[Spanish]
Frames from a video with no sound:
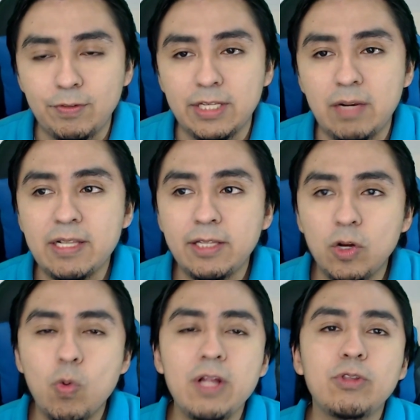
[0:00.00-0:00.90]
Y
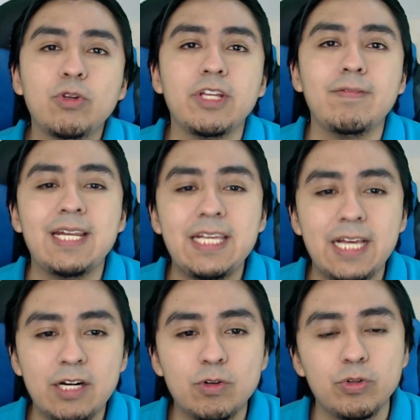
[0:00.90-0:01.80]
finalmente, ¿cuánto
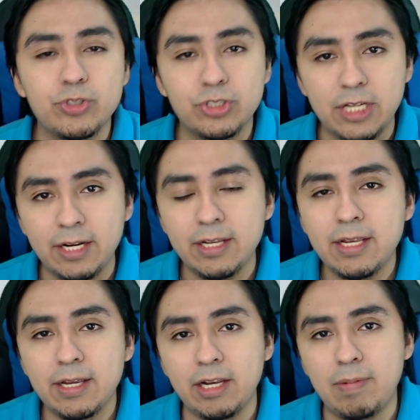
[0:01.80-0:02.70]
debería costar
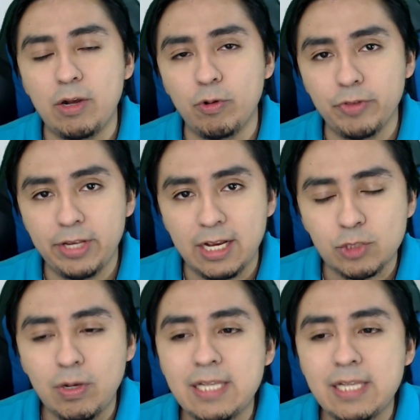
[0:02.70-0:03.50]
el balón de gas?